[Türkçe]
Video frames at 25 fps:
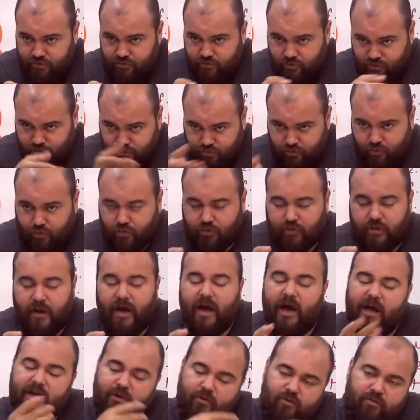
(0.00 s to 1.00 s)
çocuk doğdu.
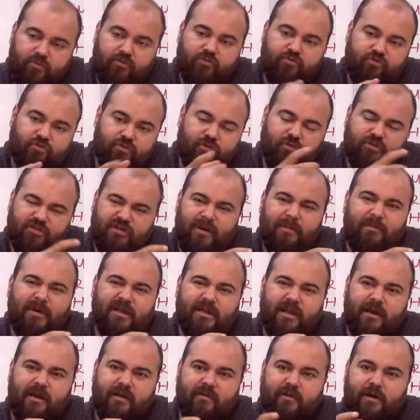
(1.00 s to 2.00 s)
Aynı onu düşün o zaman
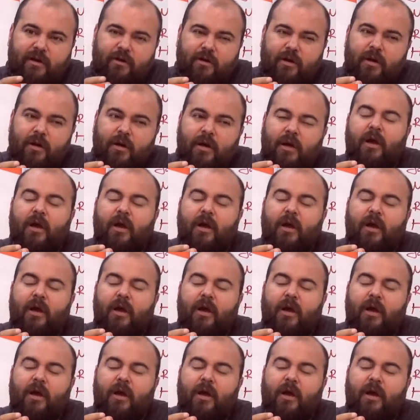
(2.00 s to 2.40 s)
madalya veriliyor.